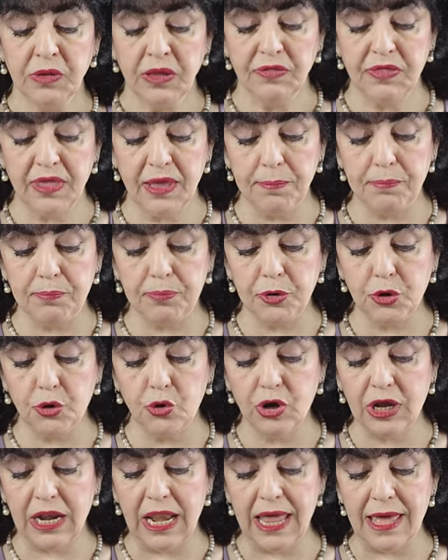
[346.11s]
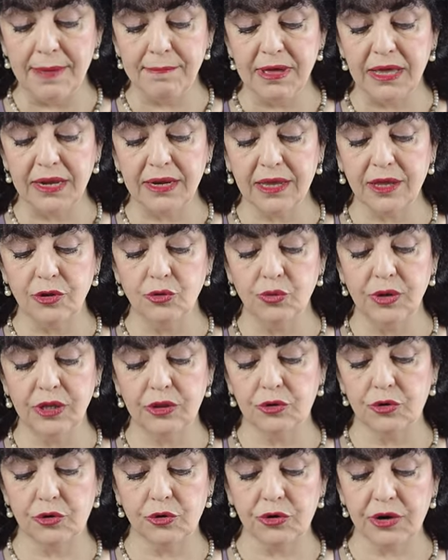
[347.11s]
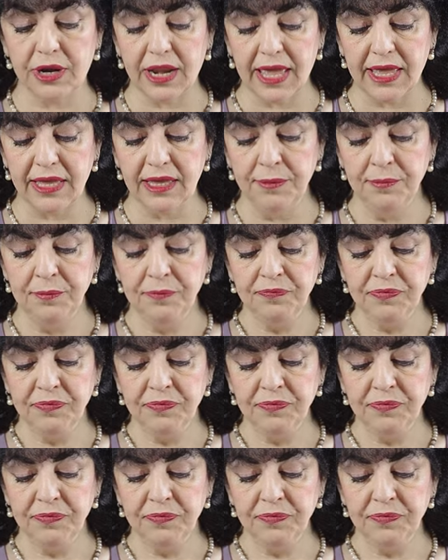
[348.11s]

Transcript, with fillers: de proclamar que nuestro rey